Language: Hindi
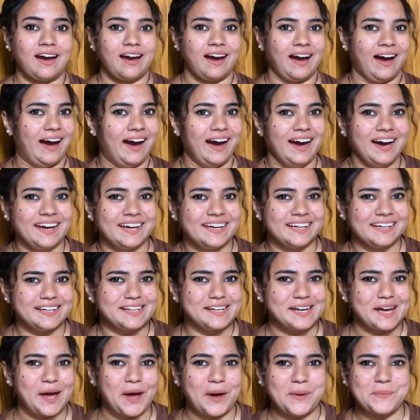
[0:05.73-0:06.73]
हाई
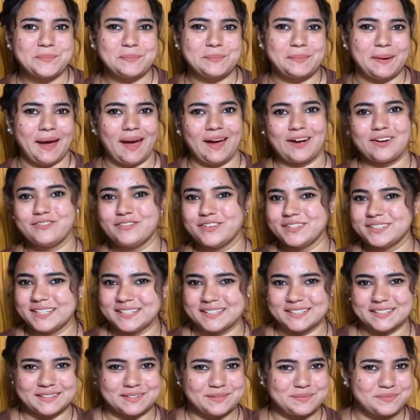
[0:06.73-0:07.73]
आई एम बैक विद
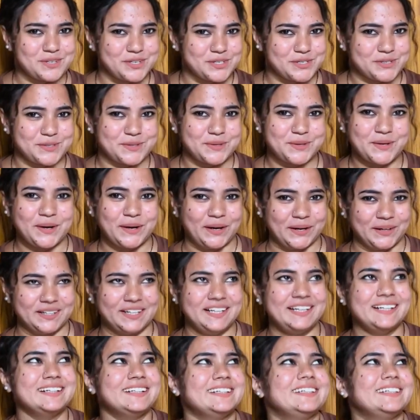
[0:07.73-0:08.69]
अनदर मीशो हॉल